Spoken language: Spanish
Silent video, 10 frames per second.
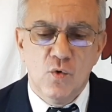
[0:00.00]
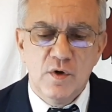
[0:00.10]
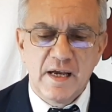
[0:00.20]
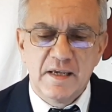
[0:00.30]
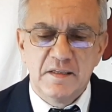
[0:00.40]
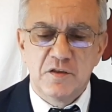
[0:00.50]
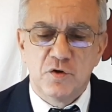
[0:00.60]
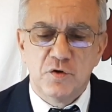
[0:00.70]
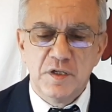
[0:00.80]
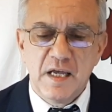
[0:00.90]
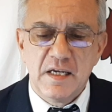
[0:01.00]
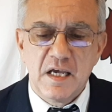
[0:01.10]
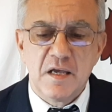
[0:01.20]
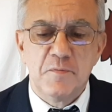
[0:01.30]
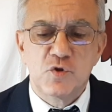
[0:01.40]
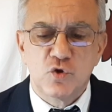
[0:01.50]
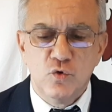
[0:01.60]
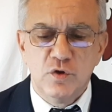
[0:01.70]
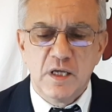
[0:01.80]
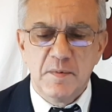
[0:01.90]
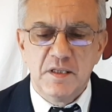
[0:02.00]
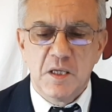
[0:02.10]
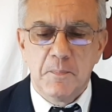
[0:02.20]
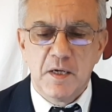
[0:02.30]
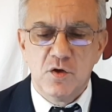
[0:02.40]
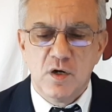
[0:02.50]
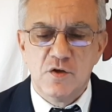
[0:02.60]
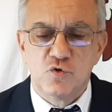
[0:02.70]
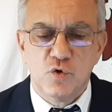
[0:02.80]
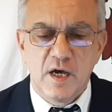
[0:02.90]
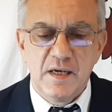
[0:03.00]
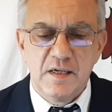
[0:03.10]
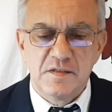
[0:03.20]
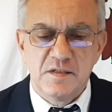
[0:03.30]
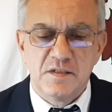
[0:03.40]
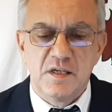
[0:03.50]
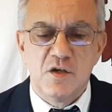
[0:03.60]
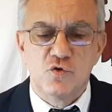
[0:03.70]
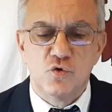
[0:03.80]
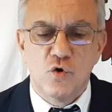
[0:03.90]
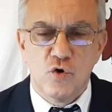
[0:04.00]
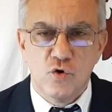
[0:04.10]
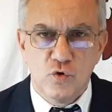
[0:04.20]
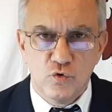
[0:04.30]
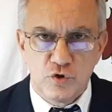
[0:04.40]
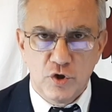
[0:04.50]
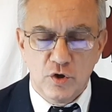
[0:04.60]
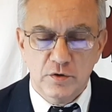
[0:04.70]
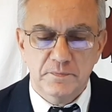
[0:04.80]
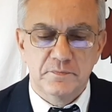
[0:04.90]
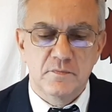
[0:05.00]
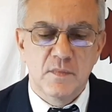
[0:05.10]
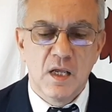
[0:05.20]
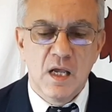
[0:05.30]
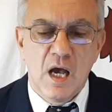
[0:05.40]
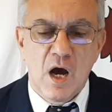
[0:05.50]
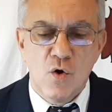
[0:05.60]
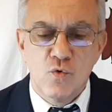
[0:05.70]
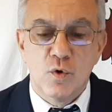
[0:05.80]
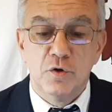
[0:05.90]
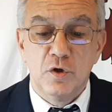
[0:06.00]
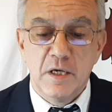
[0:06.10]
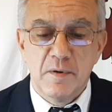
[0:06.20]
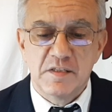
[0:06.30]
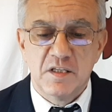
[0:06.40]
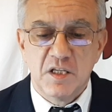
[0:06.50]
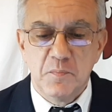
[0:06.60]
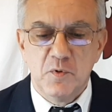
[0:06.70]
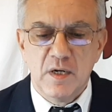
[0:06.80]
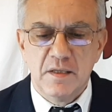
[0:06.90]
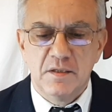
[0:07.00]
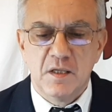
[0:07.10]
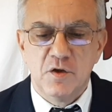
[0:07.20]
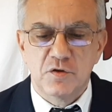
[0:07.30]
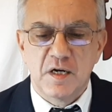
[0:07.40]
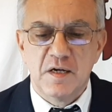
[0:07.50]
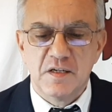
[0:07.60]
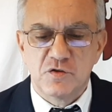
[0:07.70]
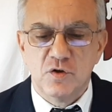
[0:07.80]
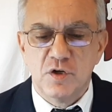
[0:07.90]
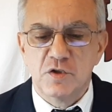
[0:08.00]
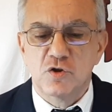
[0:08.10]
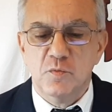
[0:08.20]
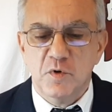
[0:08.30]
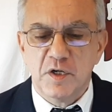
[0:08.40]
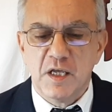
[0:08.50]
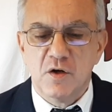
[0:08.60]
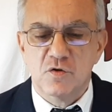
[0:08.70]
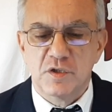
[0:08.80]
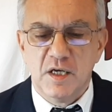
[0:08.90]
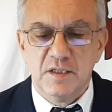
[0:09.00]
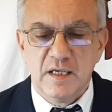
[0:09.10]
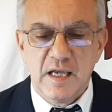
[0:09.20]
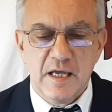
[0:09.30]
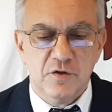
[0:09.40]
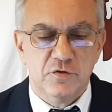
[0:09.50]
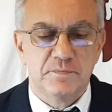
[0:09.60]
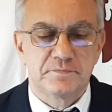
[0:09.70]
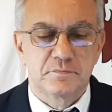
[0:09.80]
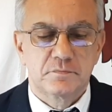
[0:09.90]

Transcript: una gesta extraordinaria y absolutamente española en su génesis y en su conclusión, aun cuando llevase tripulantes de otras naciones como griegos e italianos.